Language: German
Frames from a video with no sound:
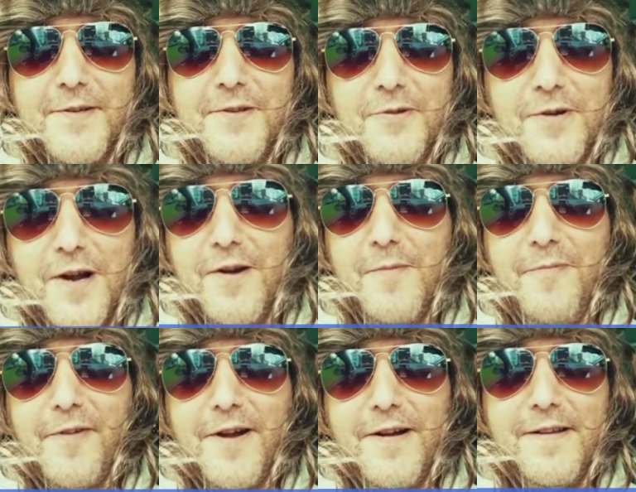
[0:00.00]
so ein junger
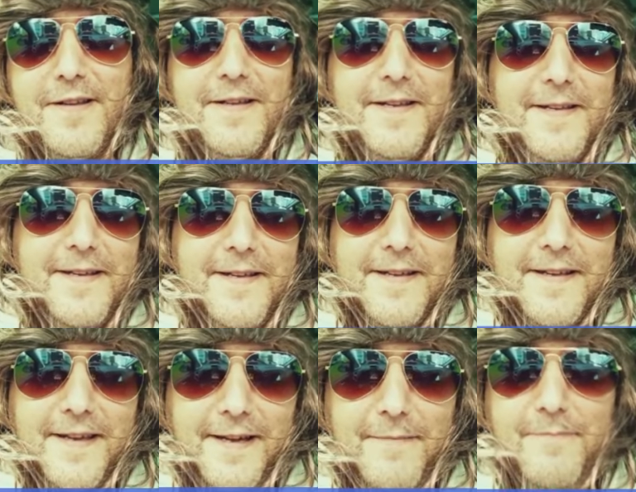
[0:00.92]
Hüpfer.
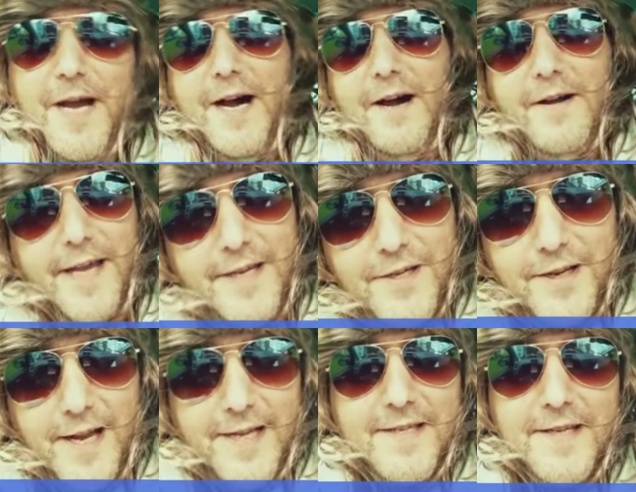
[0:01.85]
Ähm, ja, echt
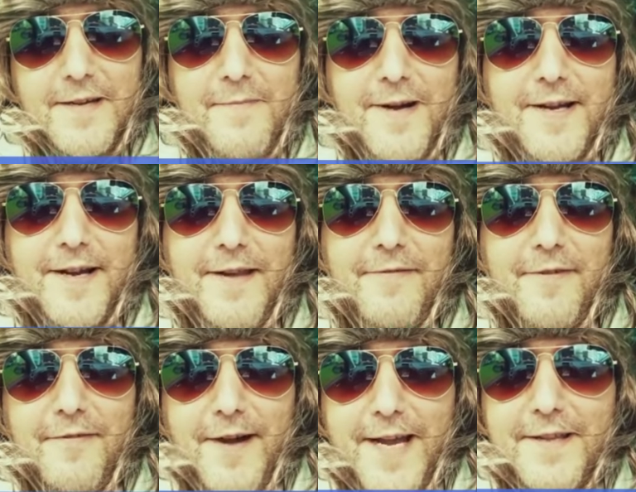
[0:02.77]
klasse, mach
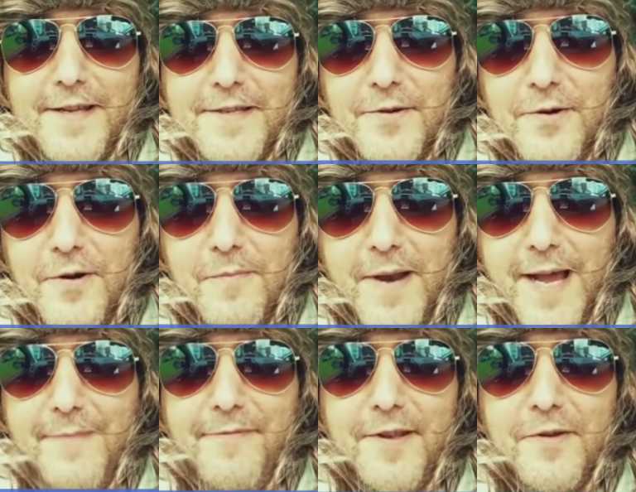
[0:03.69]
einfach weiter so,
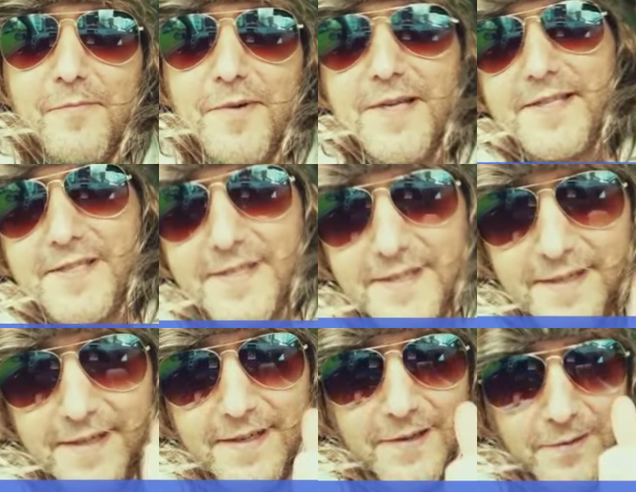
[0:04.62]
bleib wie du bist,
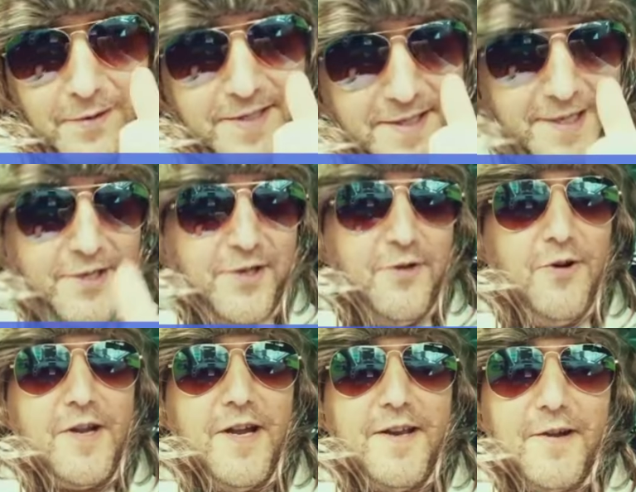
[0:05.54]
lustig,
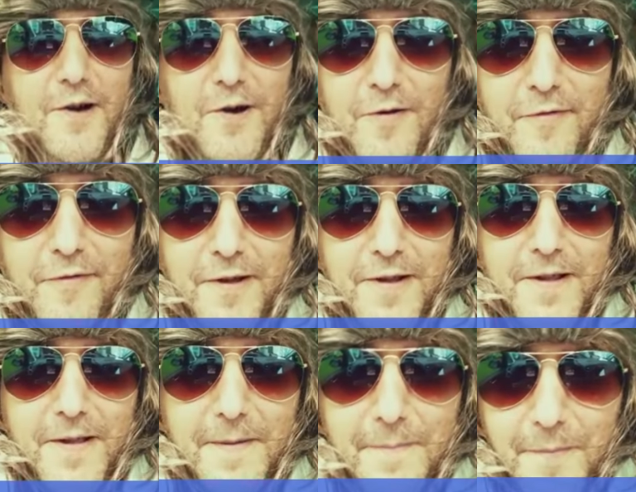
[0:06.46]
locker drauf.
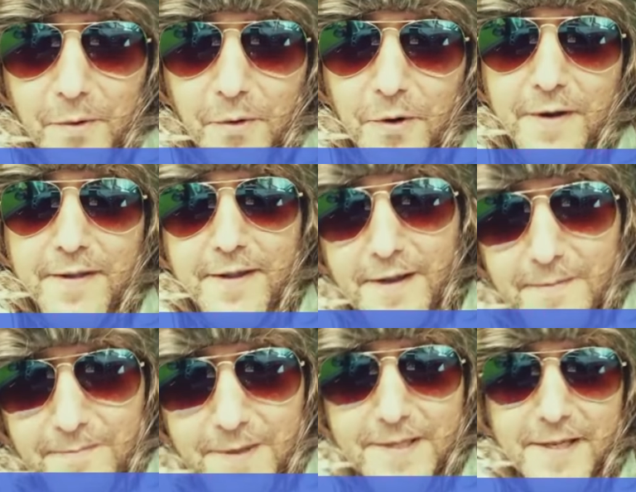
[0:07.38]
Und
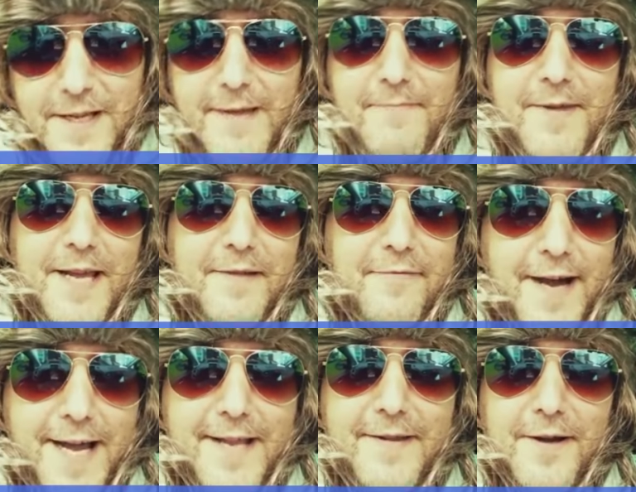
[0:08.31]
ähm, das Leben geht
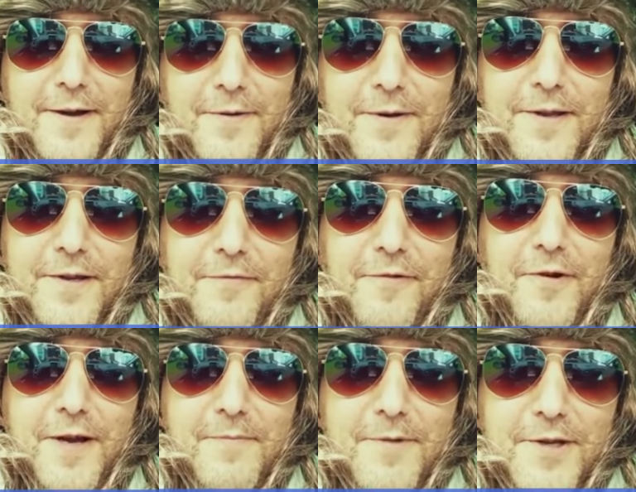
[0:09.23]
weiter und ich
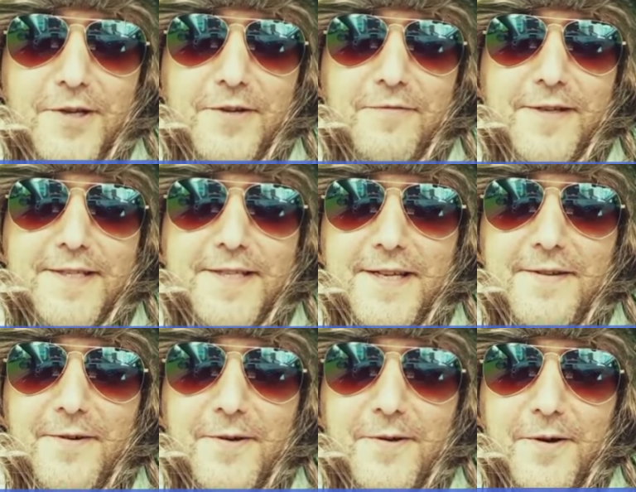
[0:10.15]
freue mich, was
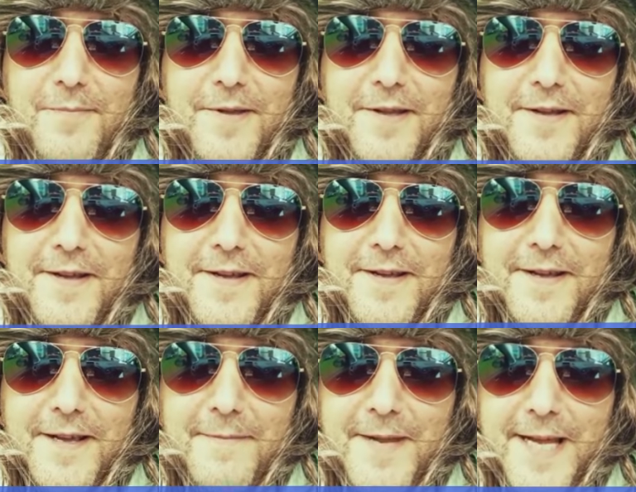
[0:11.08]
da noch kommt
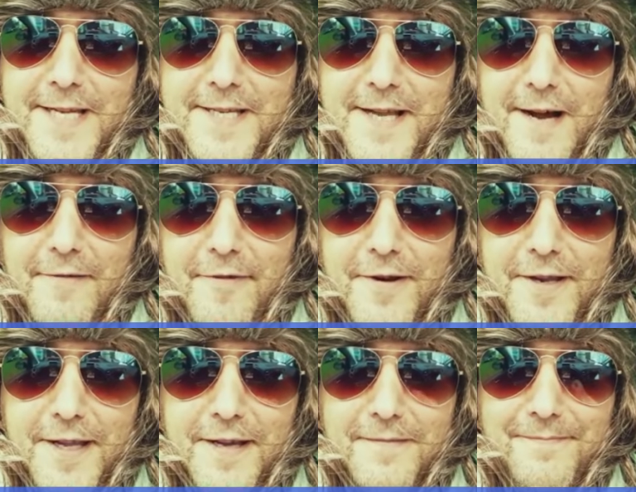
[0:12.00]
im nächsten Jahr
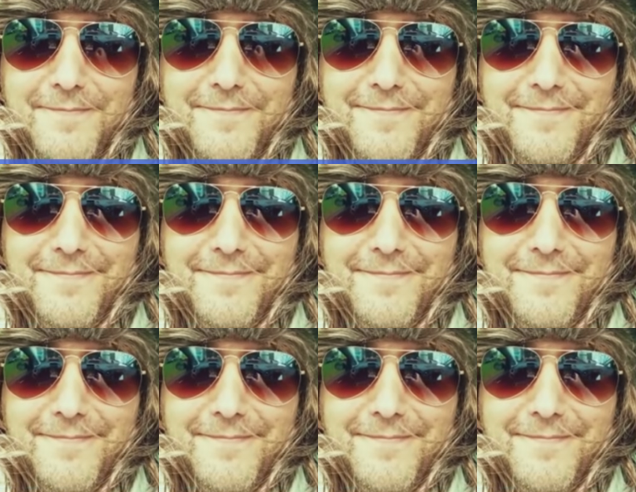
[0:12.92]
von dir.